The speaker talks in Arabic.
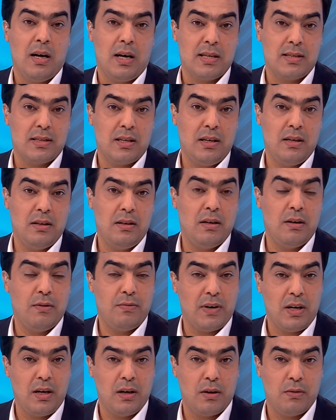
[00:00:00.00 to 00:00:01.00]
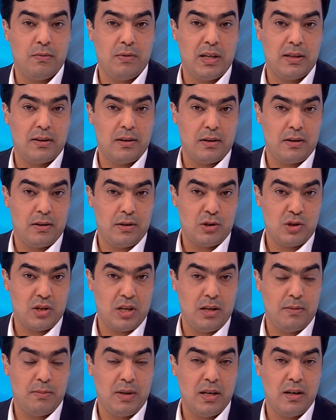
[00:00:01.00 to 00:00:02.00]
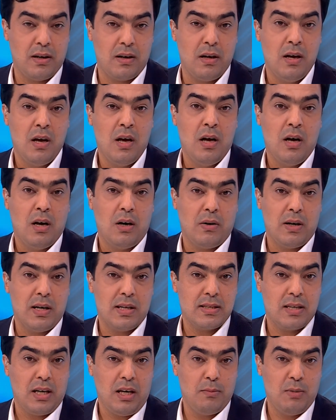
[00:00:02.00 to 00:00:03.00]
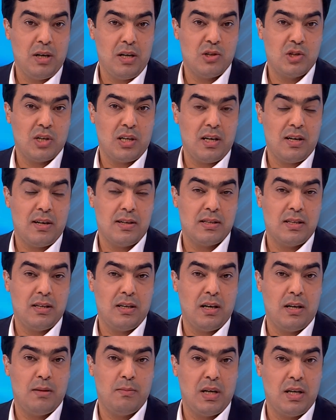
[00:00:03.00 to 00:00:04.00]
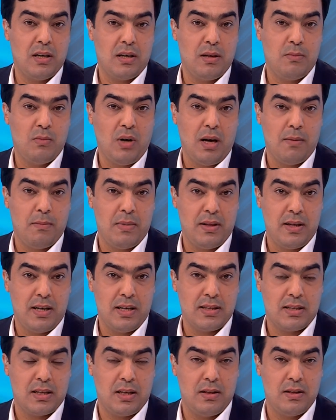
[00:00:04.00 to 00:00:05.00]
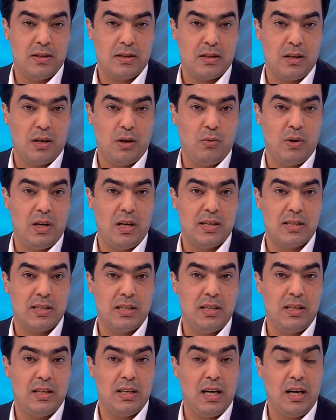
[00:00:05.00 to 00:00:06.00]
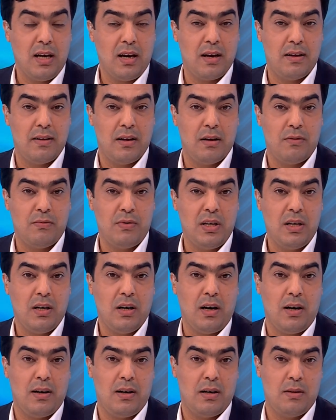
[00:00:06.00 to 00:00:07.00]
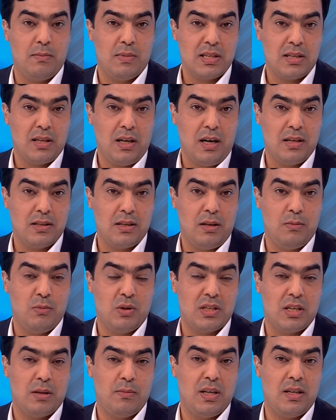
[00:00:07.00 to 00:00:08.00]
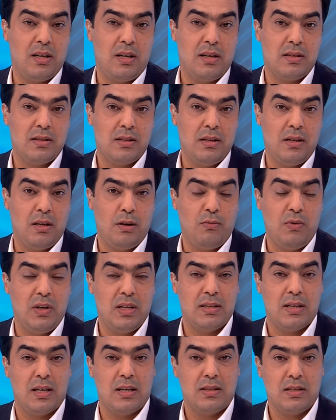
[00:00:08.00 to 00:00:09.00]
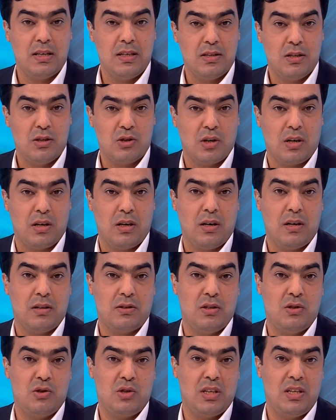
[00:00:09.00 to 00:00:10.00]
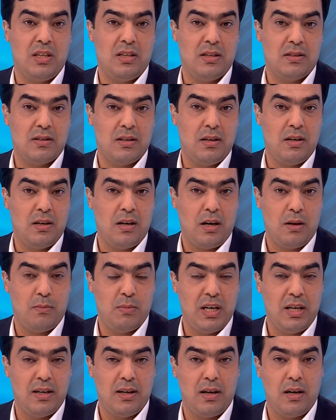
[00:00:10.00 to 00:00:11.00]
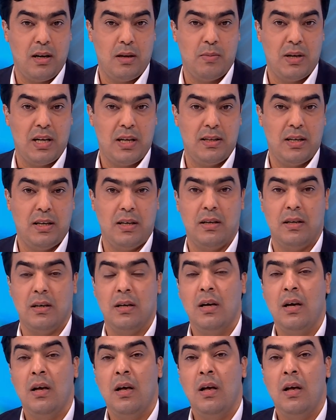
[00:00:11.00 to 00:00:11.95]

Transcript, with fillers: السيد فرانك فالتر شتاينماير وصاحب الجلالة الملك محمد السادس والتي أكد فيها على المصلحة المتبادلة في تأسيس شراكة جديدة بين البلدين